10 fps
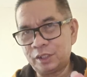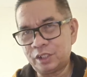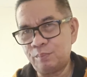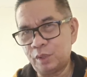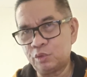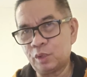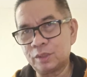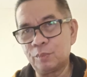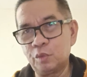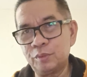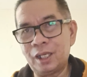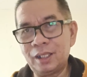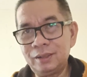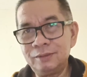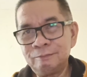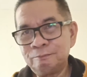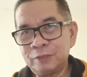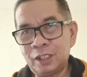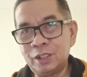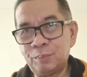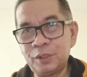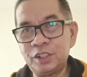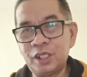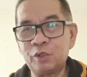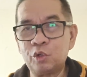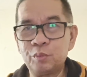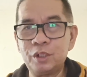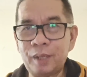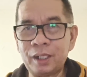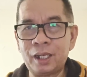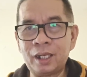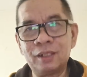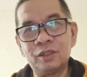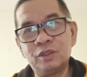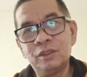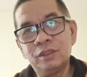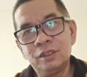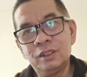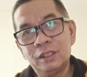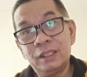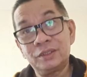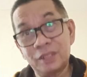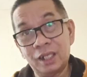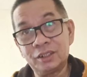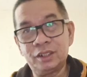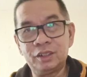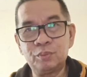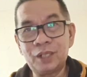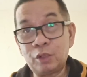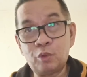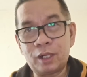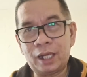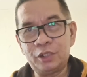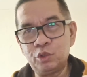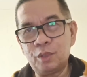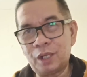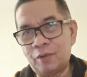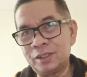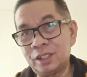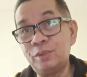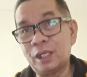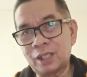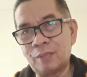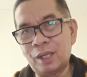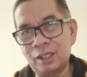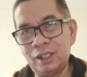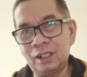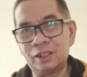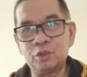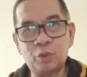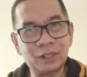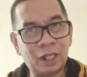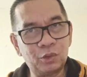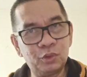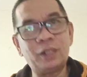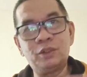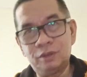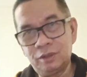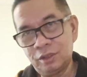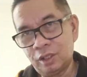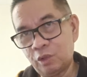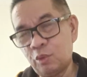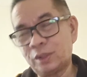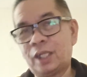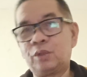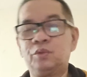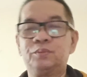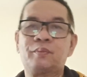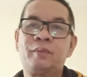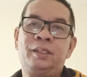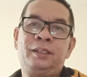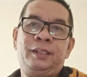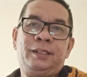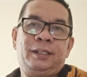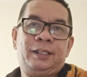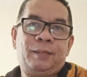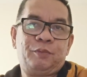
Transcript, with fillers: Piala Champions juga sebelumnya ya di penyisian grup di mana Chelsea itu menang dua kali juga melawan tim yang sama Lille 2-1 dan 2-1.